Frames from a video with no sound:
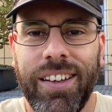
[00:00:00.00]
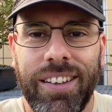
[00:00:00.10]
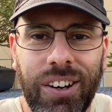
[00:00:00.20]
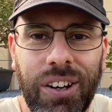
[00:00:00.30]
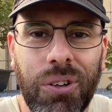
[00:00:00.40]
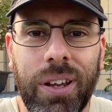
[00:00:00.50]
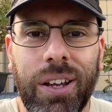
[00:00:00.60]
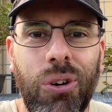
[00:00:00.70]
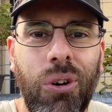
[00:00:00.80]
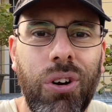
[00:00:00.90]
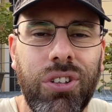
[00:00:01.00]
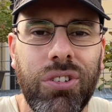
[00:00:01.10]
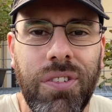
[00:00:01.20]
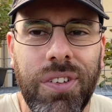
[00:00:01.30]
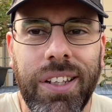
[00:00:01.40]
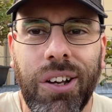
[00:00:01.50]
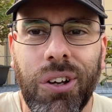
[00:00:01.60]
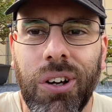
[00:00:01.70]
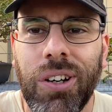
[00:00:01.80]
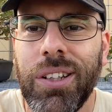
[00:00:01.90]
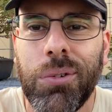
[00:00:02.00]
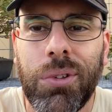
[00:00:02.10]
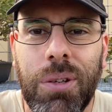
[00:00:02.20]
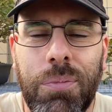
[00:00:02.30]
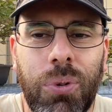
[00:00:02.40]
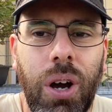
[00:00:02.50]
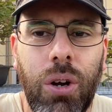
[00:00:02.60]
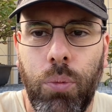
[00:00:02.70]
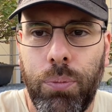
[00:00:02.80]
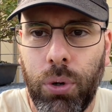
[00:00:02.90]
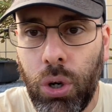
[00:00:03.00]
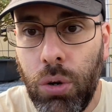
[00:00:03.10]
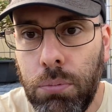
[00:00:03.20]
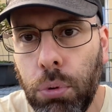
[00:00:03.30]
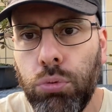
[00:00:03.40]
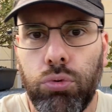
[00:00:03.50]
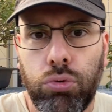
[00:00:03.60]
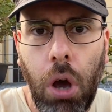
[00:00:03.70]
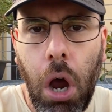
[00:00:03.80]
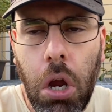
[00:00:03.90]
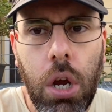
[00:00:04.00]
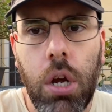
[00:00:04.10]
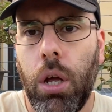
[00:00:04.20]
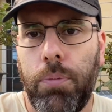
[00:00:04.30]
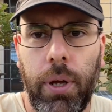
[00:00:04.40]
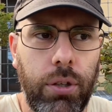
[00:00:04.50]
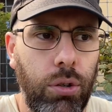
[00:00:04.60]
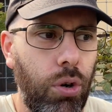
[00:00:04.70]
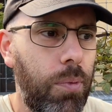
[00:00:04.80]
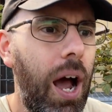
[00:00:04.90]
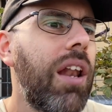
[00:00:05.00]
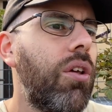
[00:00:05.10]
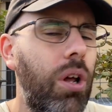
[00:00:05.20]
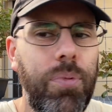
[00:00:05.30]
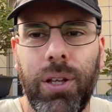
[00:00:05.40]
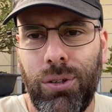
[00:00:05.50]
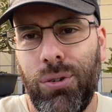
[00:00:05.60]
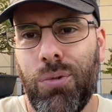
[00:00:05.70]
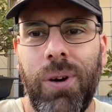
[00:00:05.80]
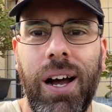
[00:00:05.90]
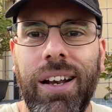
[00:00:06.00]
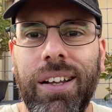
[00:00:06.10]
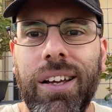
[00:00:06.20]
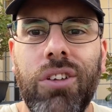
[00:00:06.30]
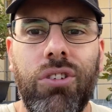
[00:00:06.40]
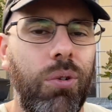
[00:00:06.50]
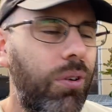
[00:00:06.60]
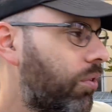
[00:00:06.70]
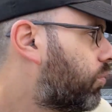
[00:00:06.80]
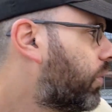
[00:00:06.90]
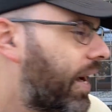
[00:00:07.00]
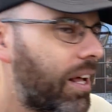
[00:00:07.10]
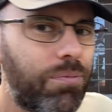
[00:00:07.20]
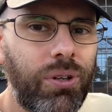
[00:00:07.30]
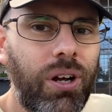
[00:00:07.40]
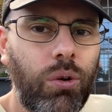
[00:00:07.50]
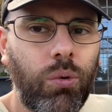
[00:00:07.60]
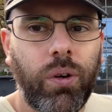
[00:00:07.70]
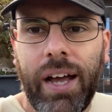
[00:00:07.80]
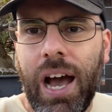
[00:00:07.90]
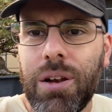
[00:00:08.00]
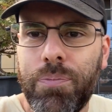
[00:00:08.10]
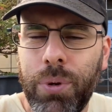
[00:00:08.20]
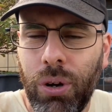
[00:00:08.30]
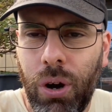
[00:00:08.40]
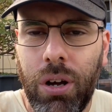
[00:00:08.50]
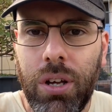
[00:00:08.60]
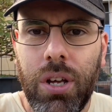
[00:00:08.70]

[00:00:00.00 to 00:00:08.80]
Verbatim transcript: No, in quei corsi dove vi dicono di tutto e di più, oh, no perché il bonsai, la pianta normale è una pianta normale, cioè un, questo è un carpino, allora un carpino